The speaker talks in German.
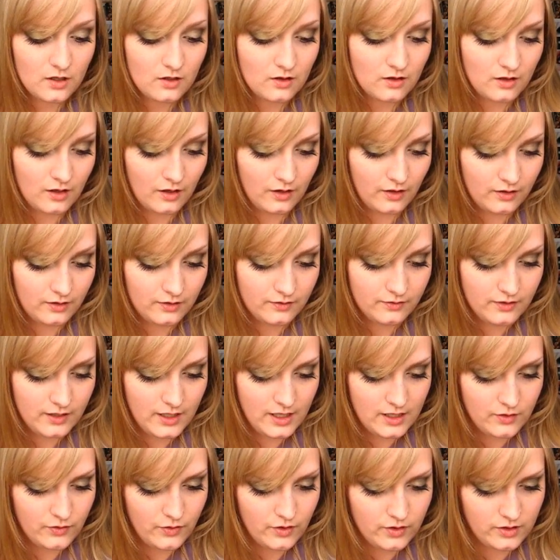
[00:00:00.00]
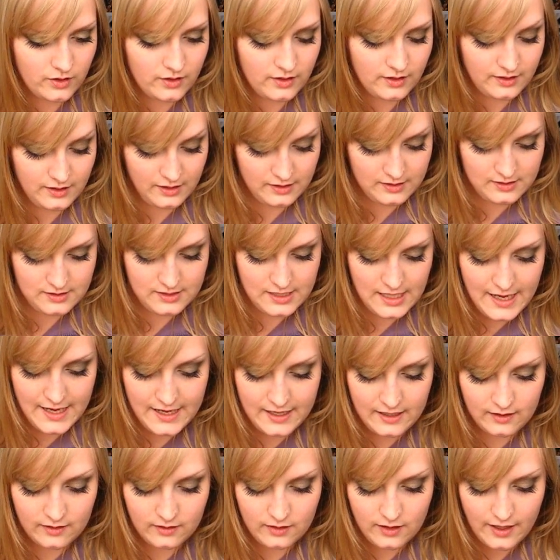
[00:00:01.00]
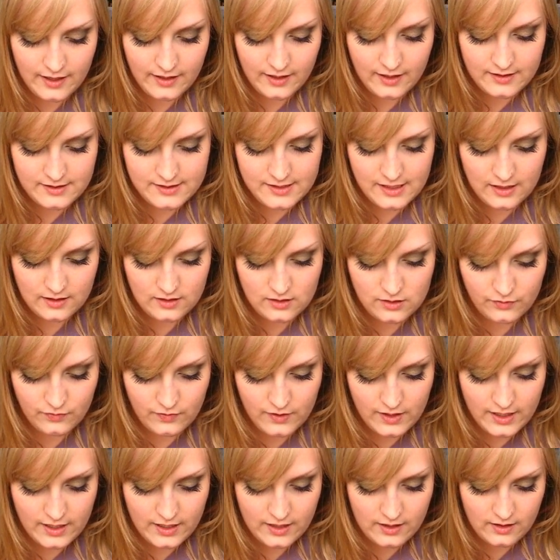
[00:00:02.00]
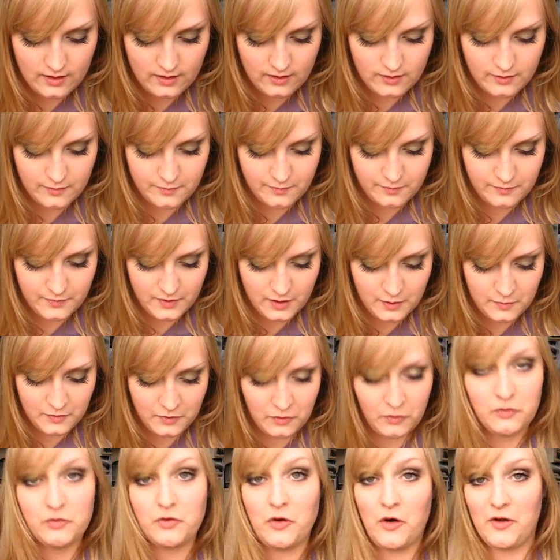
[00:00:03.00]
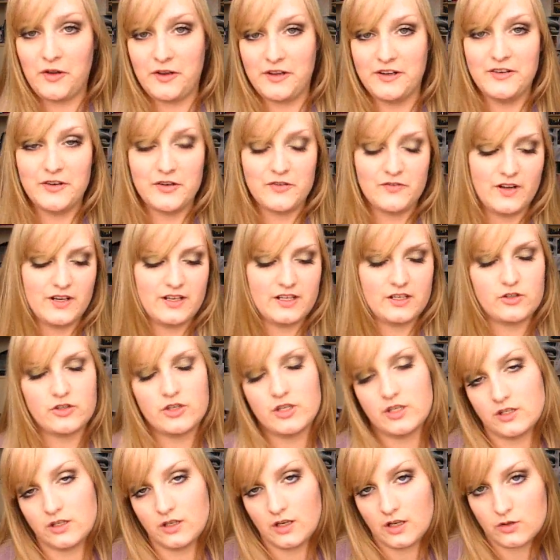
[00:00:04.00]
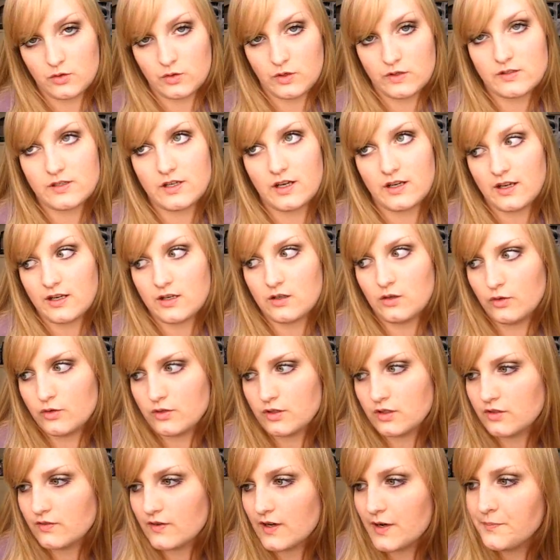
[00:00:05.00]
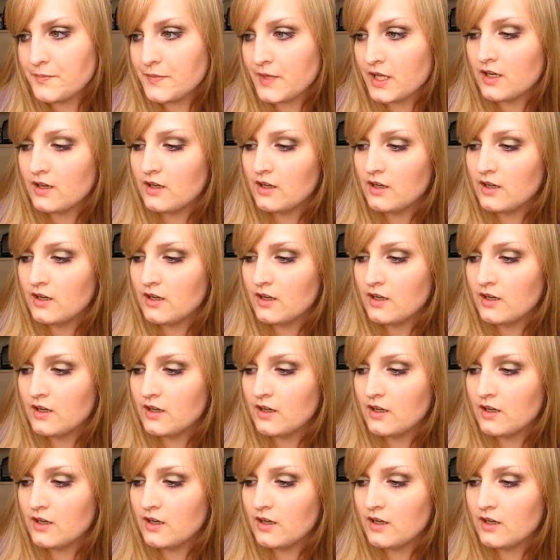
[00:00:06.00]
Oh. Ja, ich wollte euch das jetzt zeigen. Einerseits, weil ähm, ich mich so freue und weil die Geschichte dazu jetzt gerade echt lustig war.